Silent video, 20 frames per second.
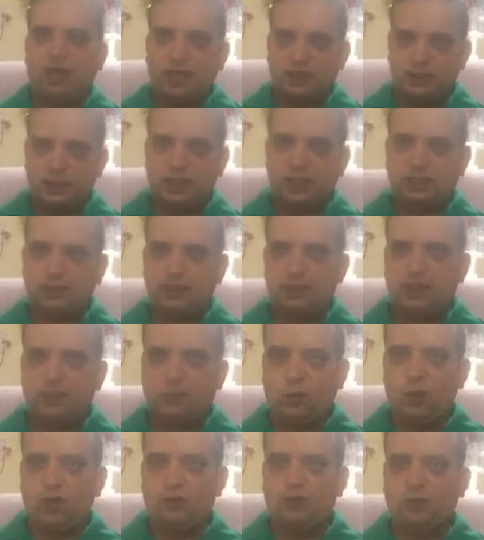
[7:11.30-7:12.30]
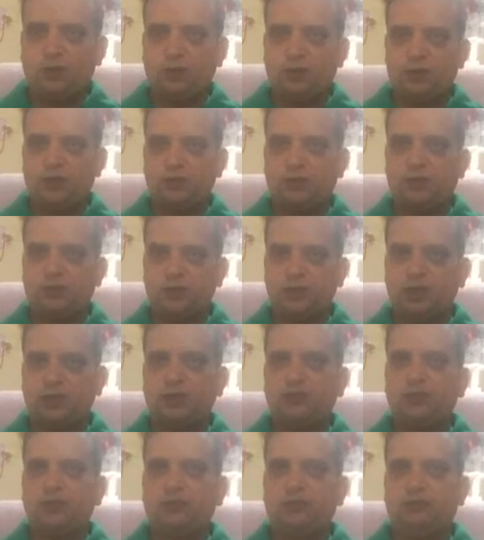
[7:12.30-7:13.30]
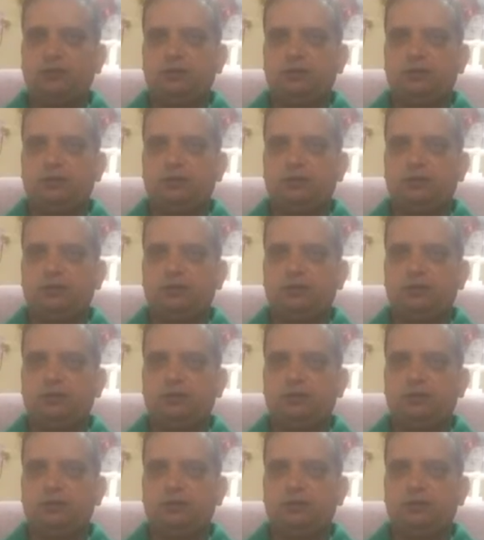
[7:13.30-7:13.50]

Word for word: आशा करते हैं आपको इन्फॉर्मेशन अच्छी लगी होगी